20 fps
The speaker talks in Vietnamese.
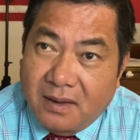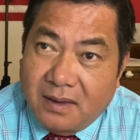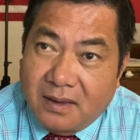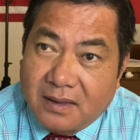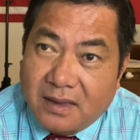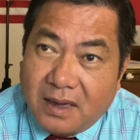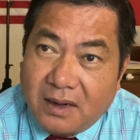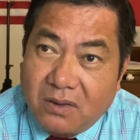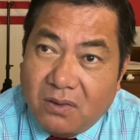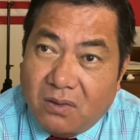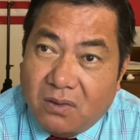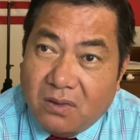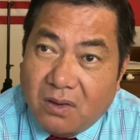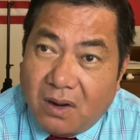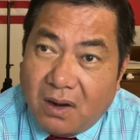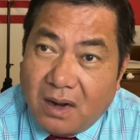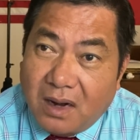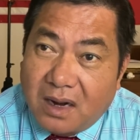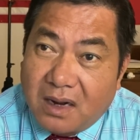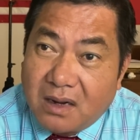thái độ
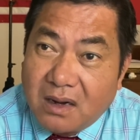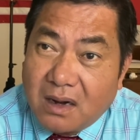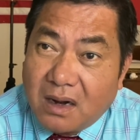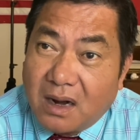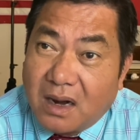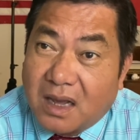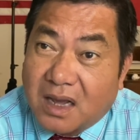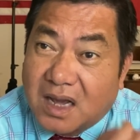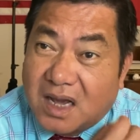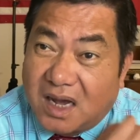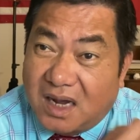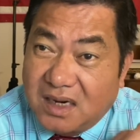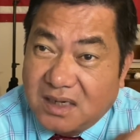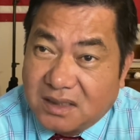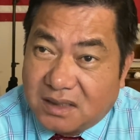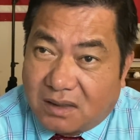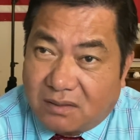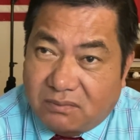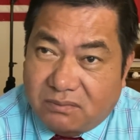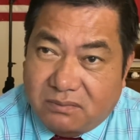đó là rất là cẩn
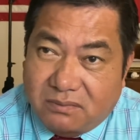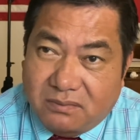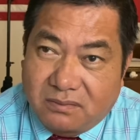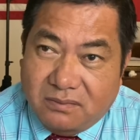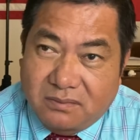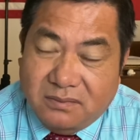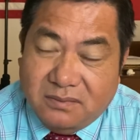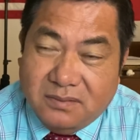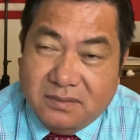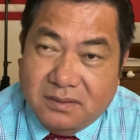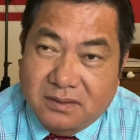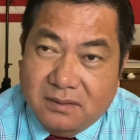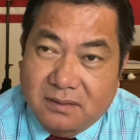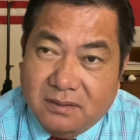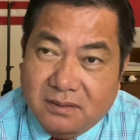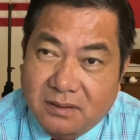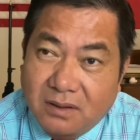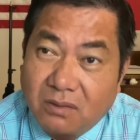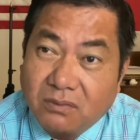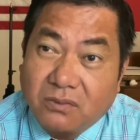trọng
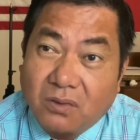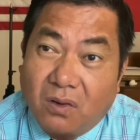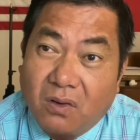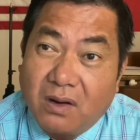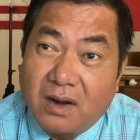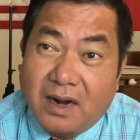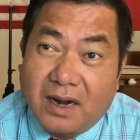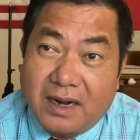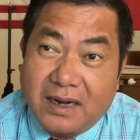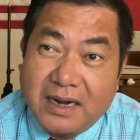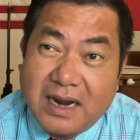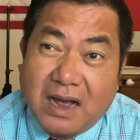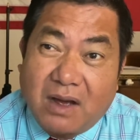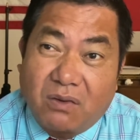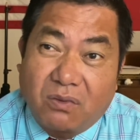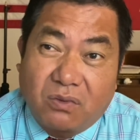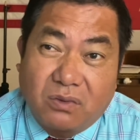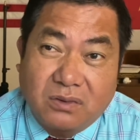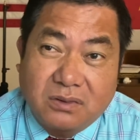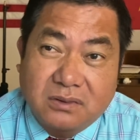nếu tôi là lãnh
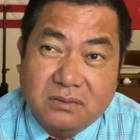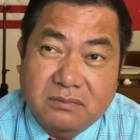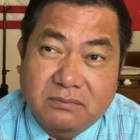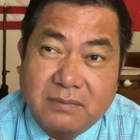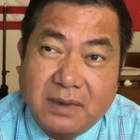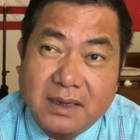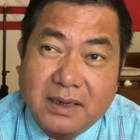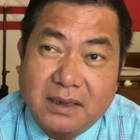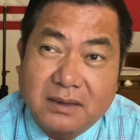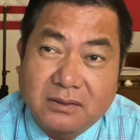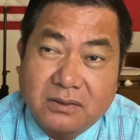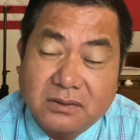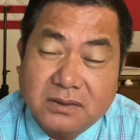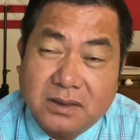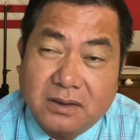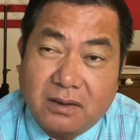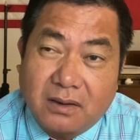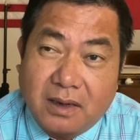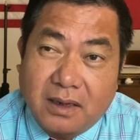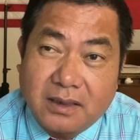đạo của Bắc Kinh tôi
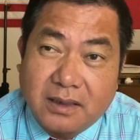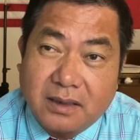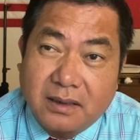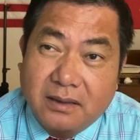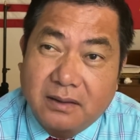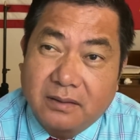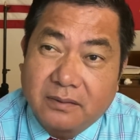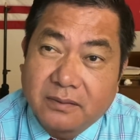sẽ nói là chứ